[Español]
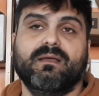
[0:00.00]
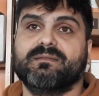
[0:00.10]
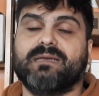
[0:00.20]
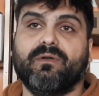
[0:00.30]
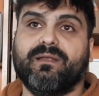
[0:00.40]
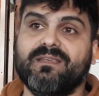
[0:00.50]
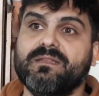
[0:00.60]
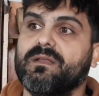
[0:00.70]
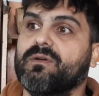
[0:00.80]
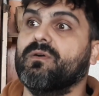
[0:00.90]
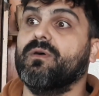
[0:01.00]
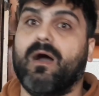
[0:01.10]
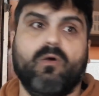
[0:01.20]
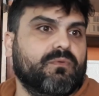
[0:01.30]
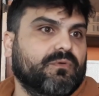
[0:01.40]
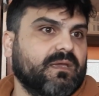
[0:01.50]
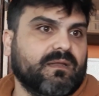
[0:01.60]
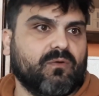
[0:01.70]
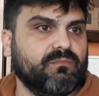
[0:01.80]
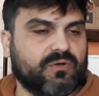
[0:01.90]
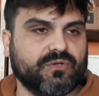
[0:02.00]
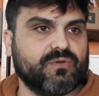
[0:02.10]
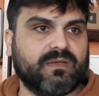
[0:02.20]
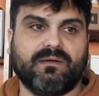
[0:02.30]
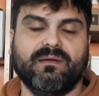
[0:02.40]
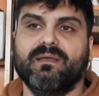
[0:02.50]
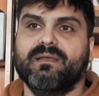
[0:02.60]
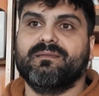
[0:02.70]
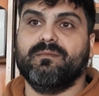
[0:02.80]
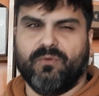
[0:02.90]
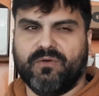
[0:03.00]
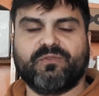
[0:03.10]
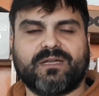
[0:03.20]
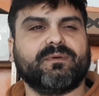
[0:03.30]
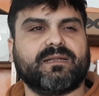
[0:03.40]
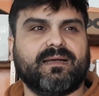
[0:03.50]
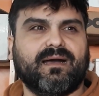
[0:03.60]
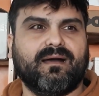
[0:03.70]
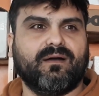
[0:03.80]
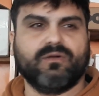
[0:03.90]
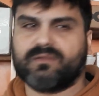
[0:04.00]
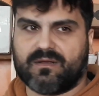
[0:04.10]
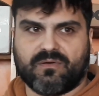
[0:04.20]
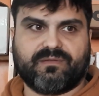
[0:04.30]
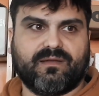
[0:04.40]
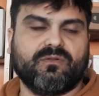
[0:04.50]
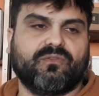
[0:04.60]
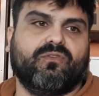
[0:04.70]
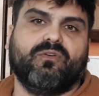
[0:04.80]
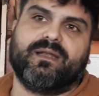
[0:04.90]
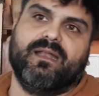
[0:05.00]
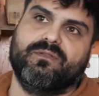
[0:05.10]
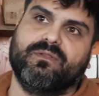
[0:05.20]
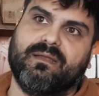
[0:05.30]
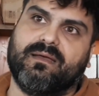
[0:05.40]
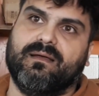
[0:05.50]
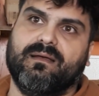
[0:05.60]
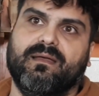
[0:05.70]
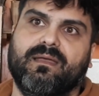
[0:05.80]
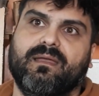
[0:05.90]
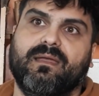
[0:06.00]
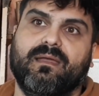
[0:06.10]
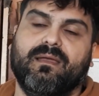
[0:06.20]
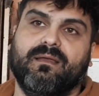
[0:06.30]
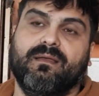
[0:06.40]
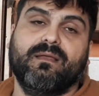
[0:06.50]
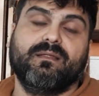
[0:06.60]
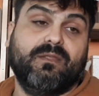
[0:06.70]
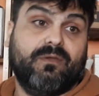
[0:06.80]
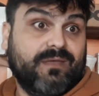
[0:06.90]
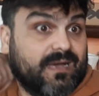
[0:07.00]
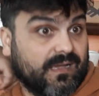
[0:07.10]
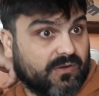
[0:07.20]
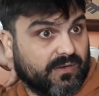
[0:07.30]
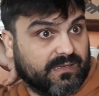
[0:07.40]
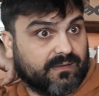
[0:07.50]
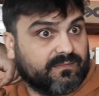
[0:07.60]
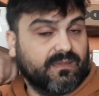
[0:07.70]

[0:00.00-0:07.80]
sabores cítricos, a un budín, a un bizcochuelo. Se puede usar para otras cosas, no solo para la industria eh, de bebidas alcohólicas.